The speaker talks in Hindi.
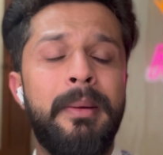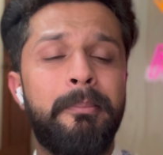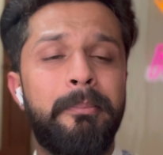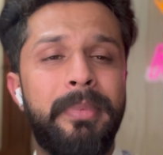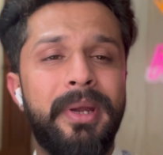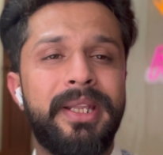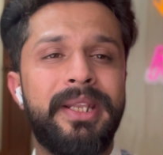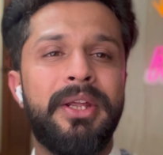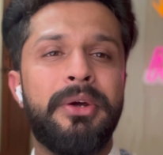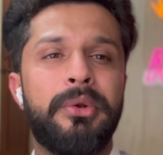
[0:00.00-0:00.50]

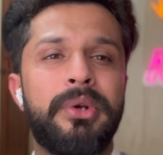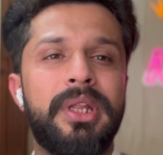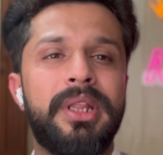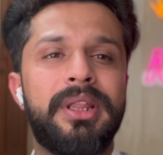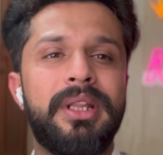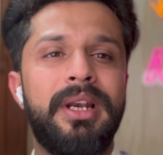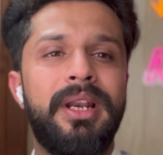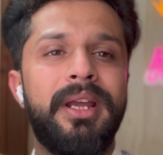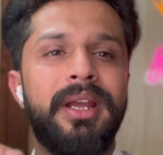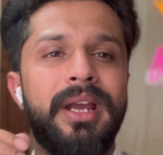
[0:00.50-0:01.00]
पैदा होने
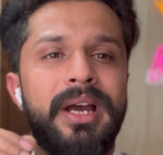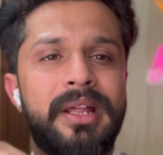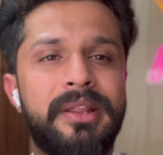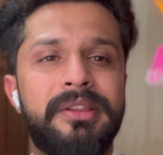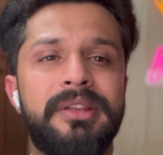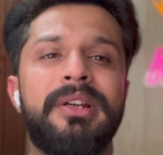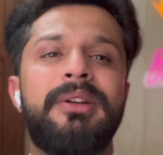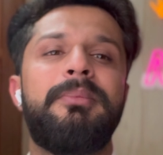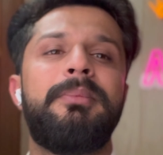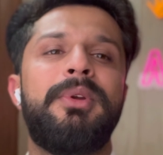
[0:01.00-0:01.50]
से लेके
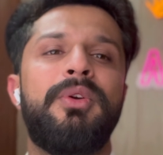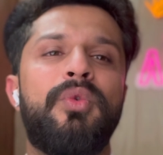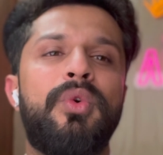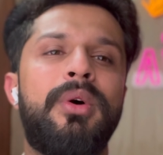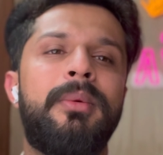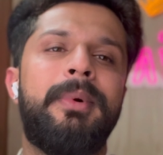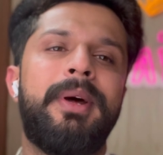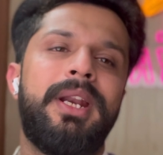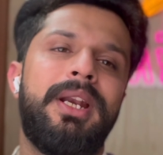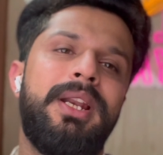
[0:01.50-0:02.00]
आज तक भी वो
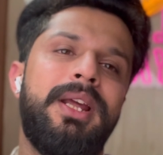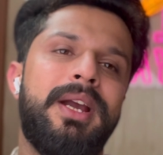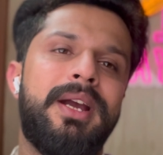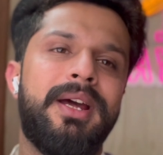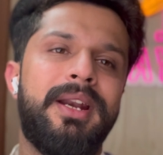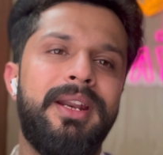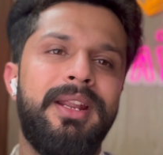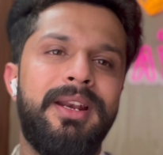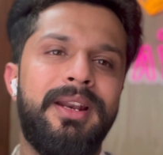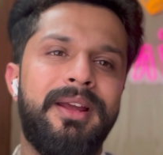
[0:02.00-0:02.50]
हमारे लिए
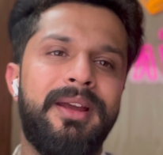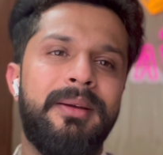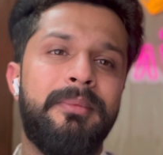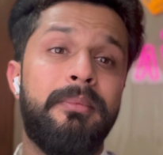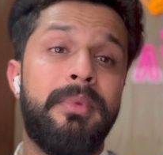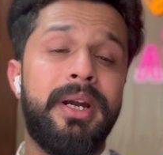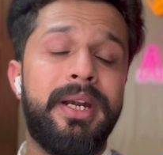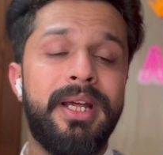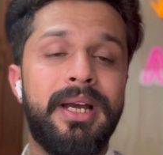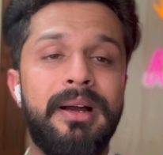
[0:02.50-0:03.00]
कर ही रहे हैं
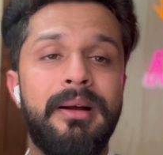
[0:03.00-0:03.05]
बट